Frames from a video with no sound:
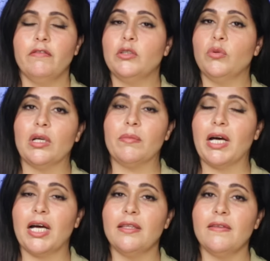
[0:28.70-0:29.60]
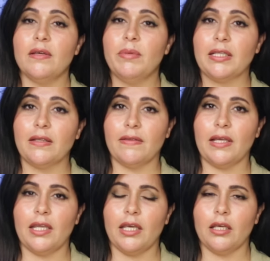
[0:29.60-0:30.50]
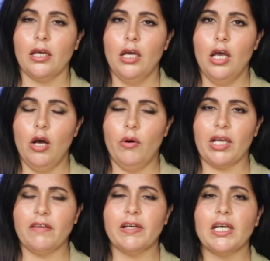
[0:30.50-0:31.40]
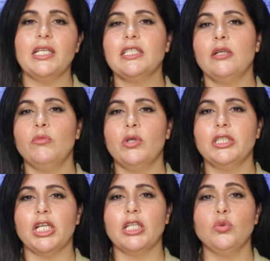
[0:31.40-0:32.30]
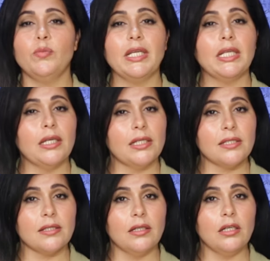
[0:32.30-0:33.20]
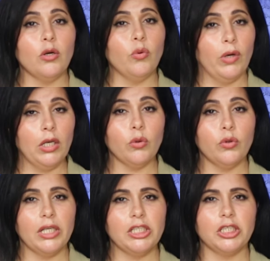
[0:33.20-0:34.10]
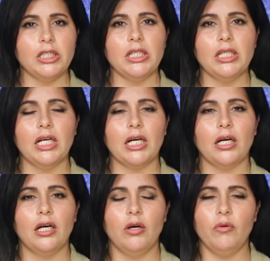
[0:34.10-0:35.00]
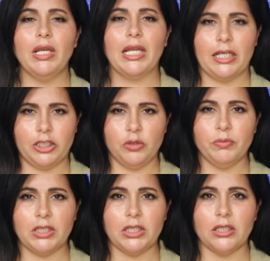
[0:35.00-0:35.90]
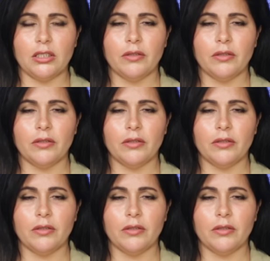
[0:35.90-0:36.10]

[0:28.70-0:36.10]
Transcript: فترى ما حدث بعد ذلك وكيف كانت المواجهة بين الأنصار والقريشيين والهاشميين